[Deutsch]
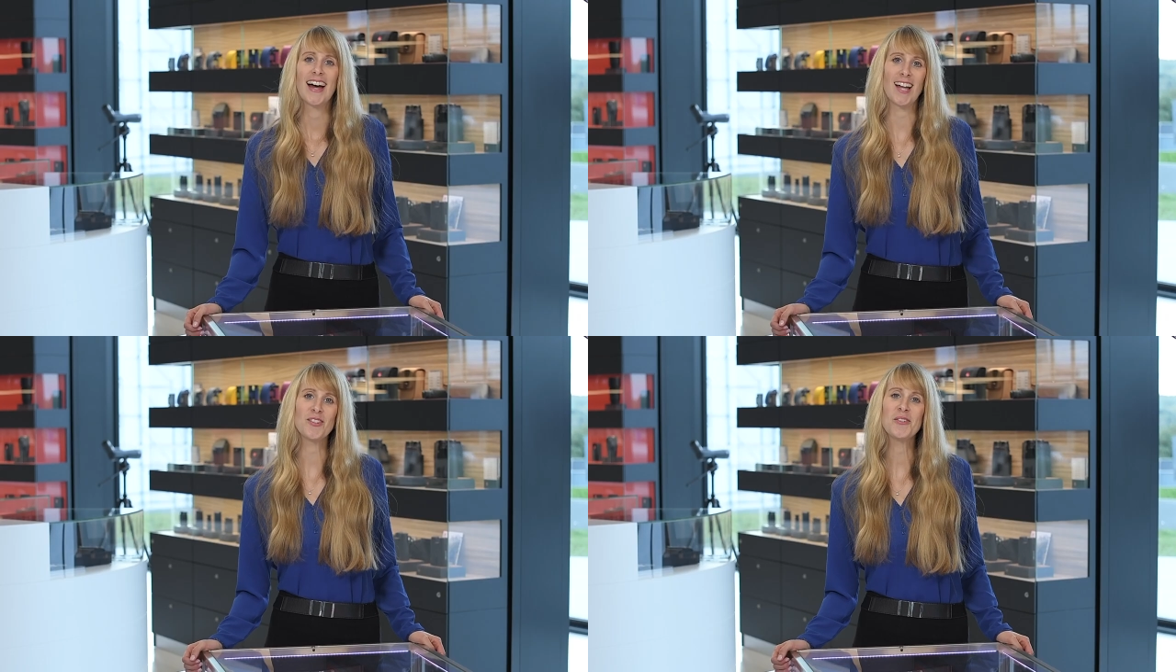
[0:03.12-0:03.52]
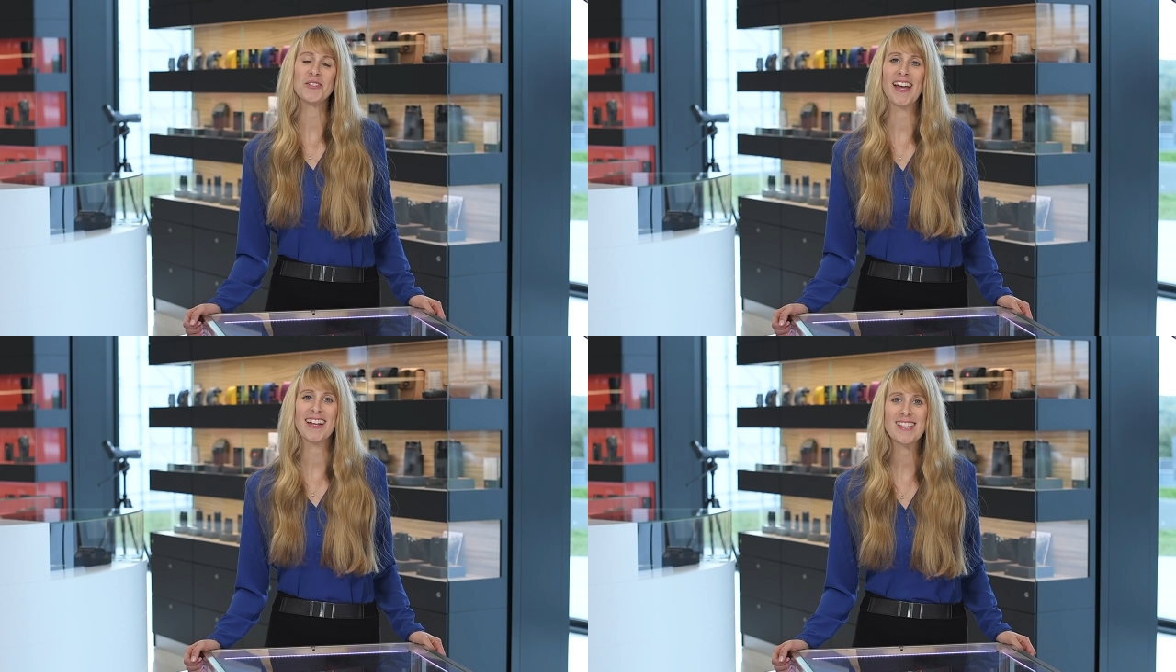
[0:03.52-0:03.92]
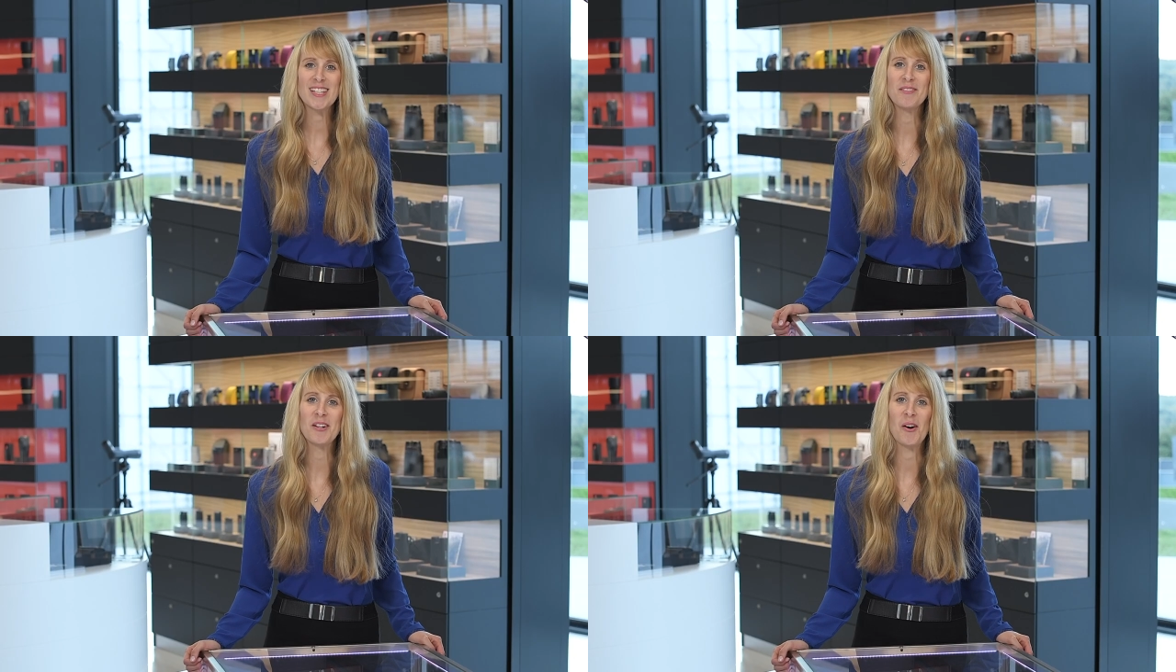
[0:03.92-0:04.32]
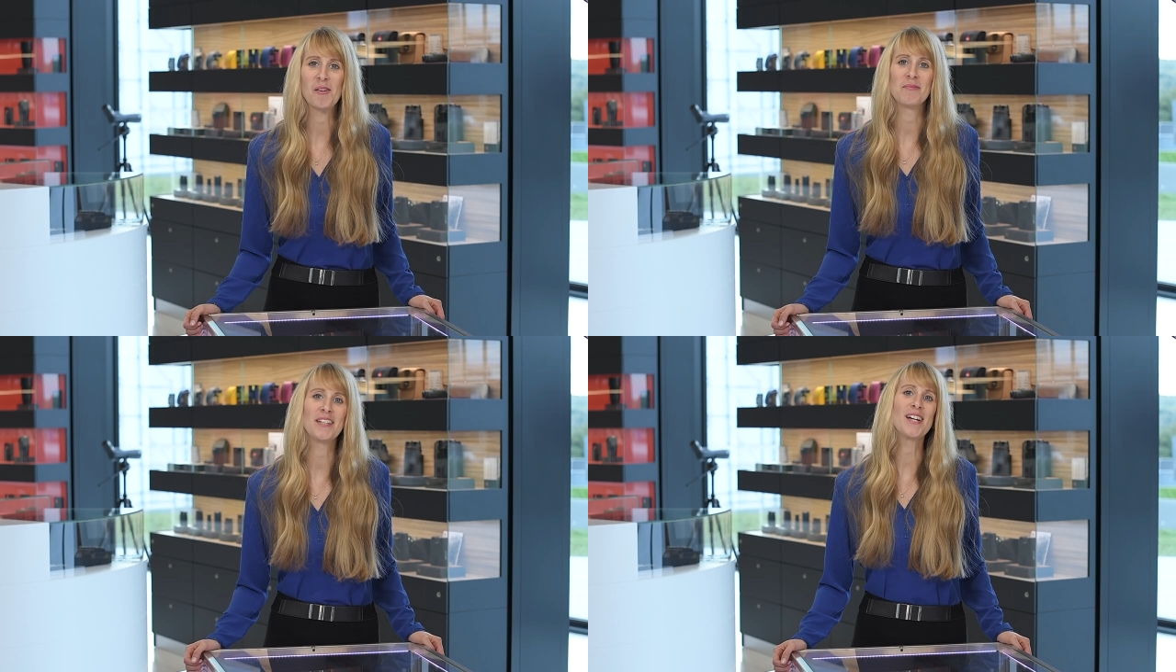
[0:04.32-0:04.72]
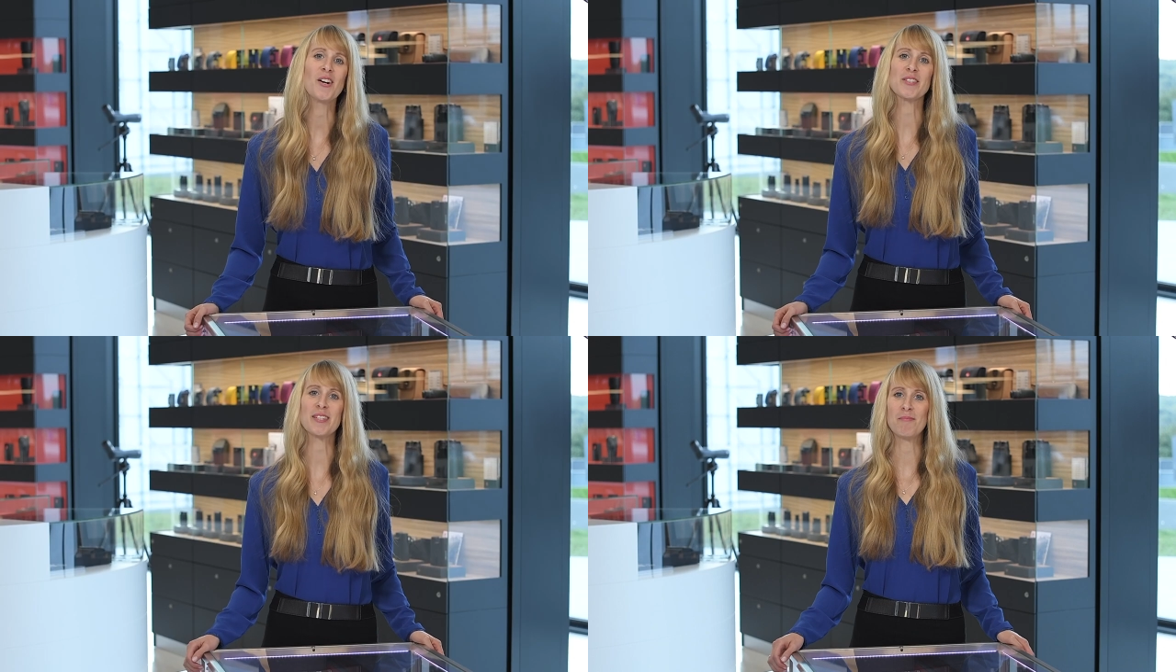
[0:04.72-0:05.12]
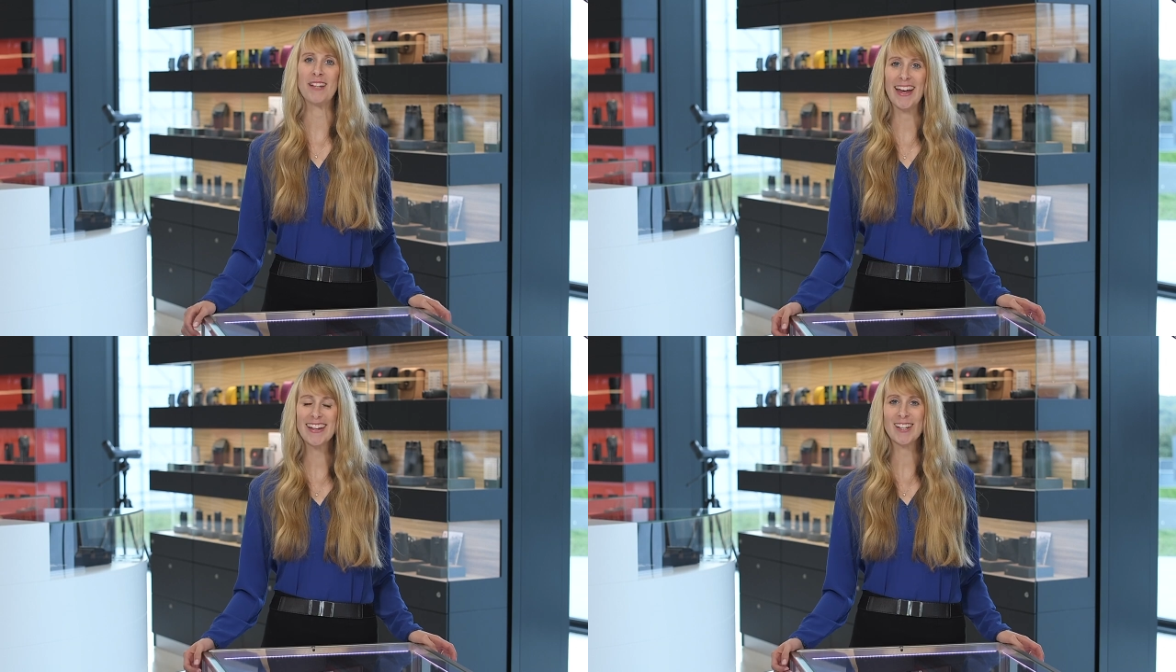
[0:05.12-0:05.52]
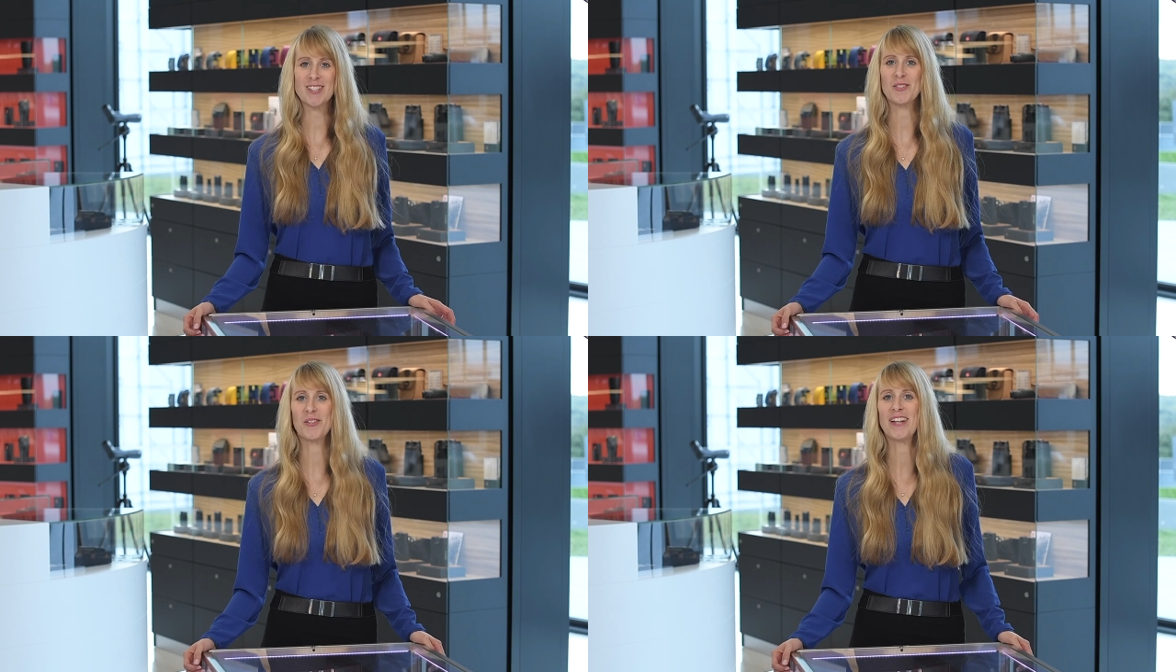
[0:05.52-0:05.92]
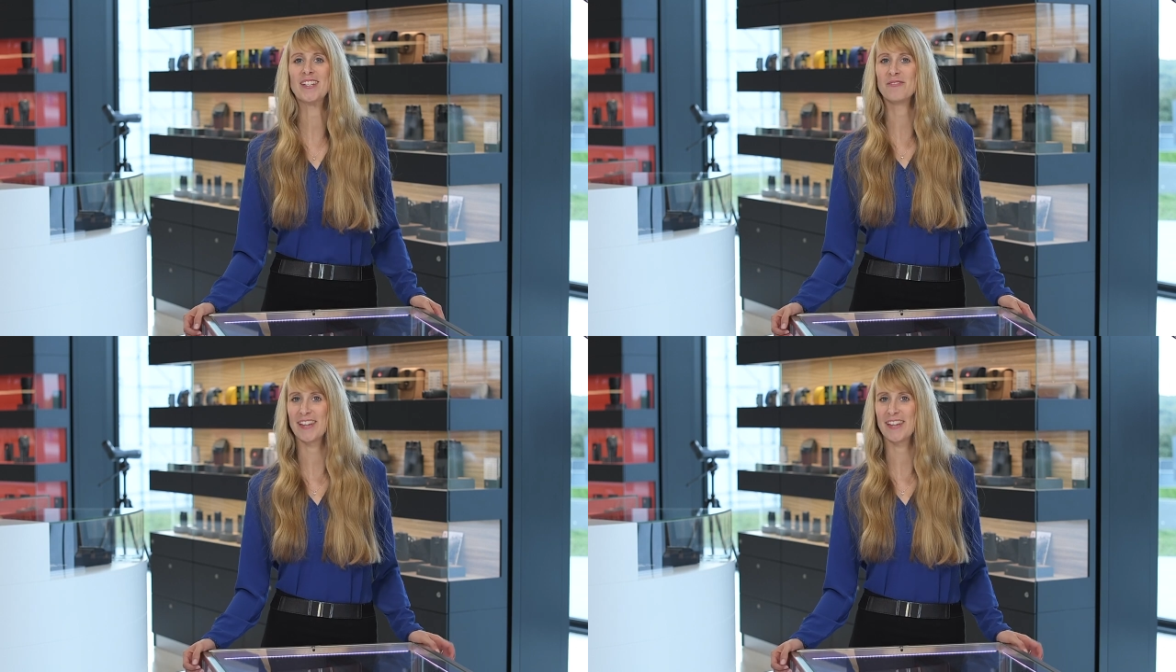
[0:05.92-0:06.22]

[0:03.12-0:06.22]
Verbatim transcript: Hallo und herzlich willkommen hier aus dem Leica Store in